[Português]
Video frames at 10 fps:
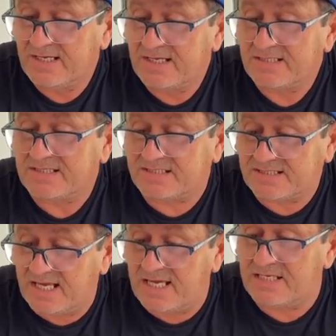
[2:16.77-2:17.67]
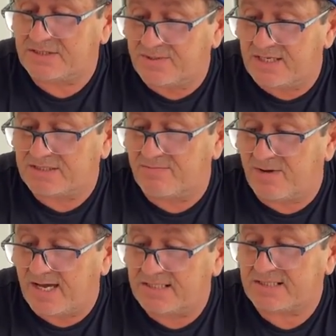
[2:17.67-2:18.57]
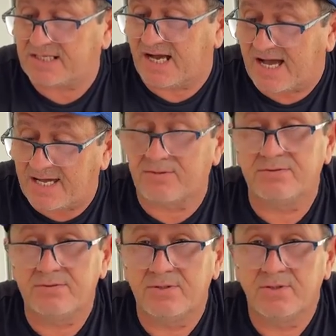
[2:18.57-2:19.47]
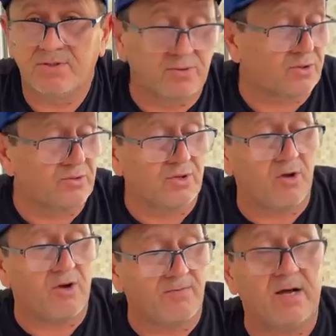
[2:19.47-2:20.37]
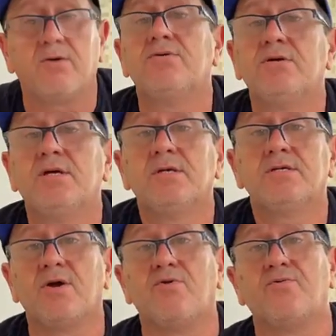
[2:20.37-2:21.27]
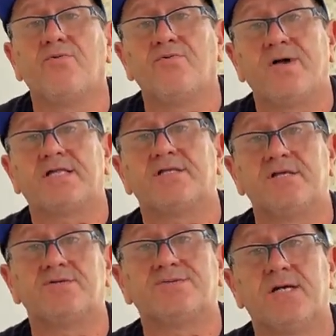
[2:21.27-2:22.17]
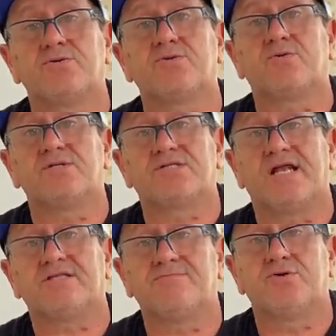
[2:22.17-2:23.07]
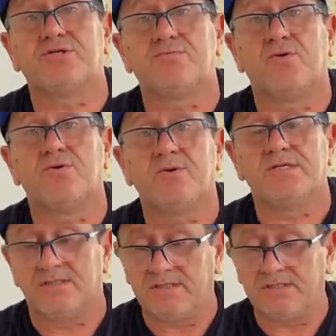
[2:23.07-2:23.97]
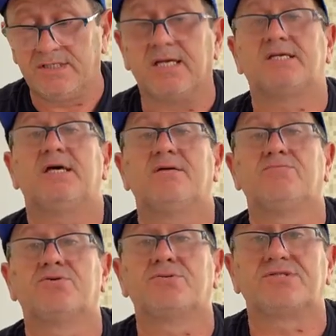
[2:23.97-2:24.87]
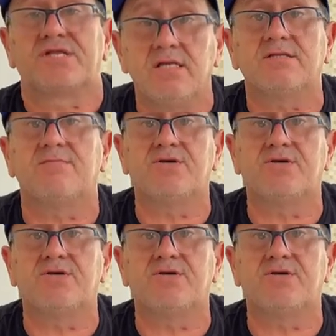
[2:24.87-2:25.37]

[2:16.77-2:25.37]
Seis vezes mais caro do que o normal que é o verdadeiro valor do contrato de boi de morro E aqui ela botou 30 mil